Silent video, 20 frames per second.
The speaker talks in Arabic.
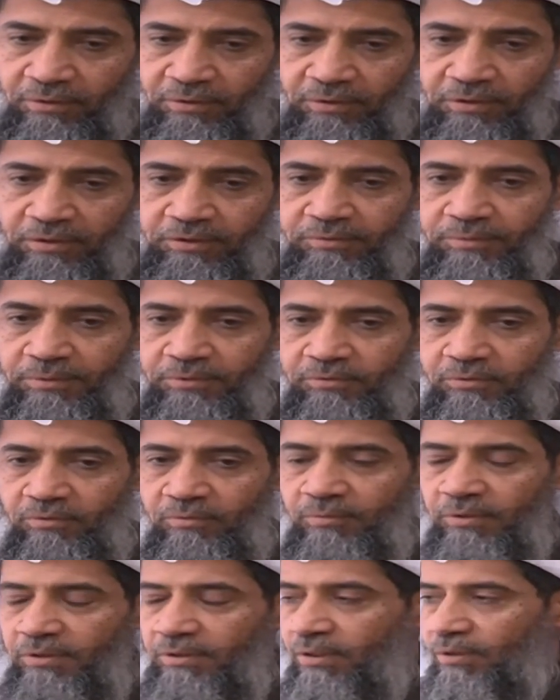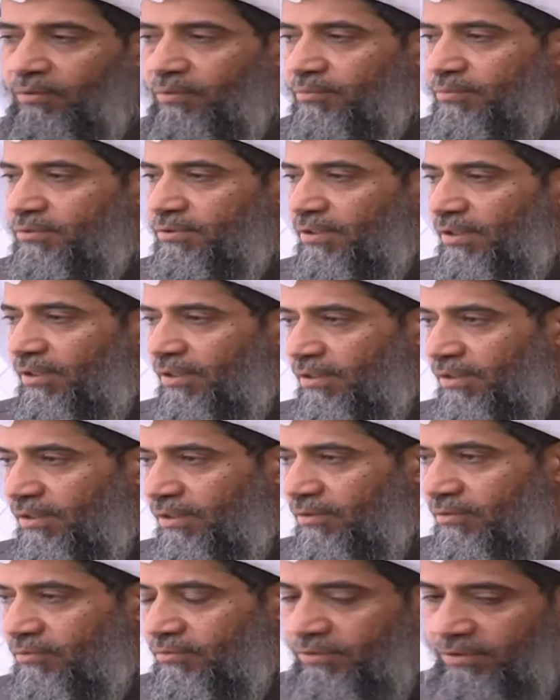رئيس مجلس الامه دعوه
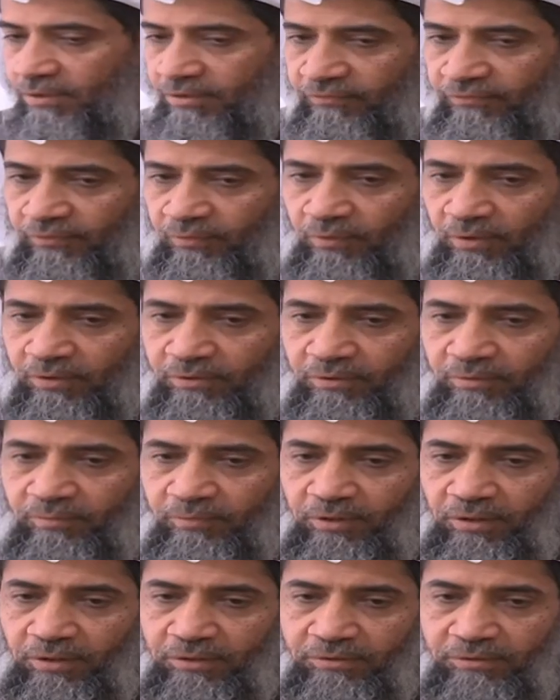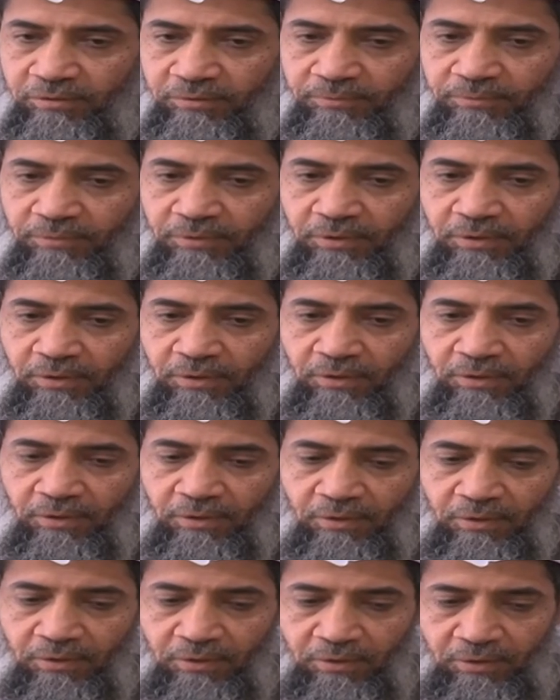مستحقه وجت في الوقت المناسب
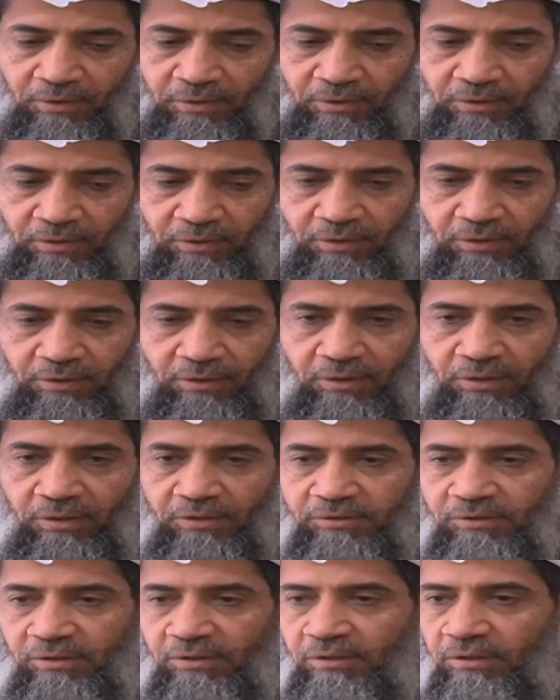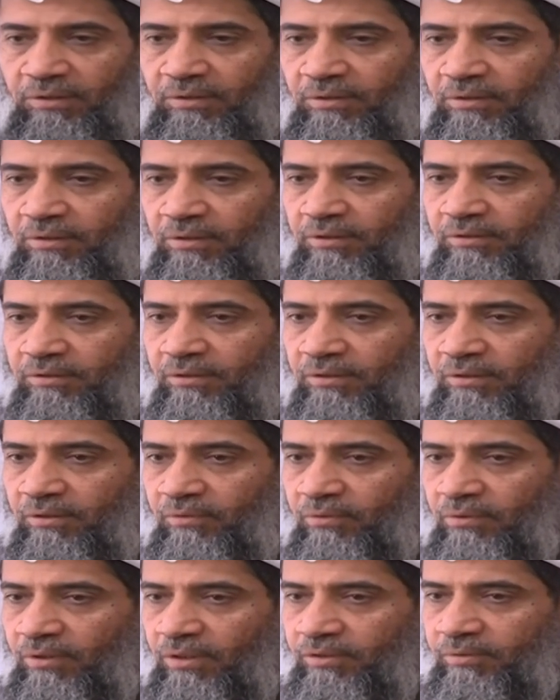آه، خاصة أن
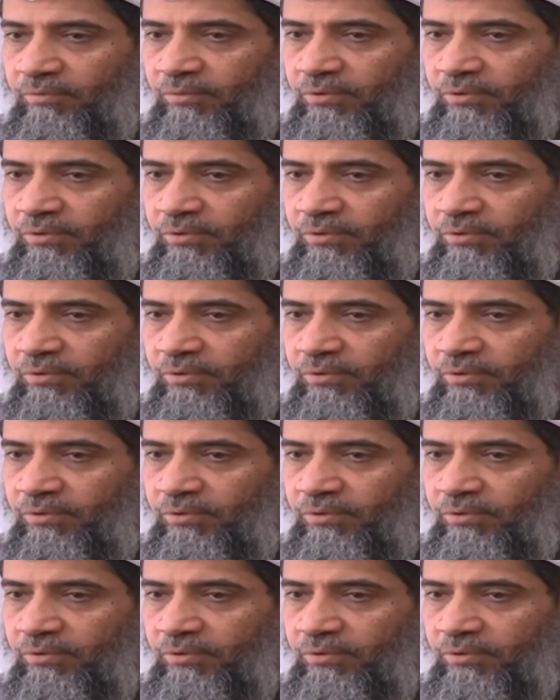التطورات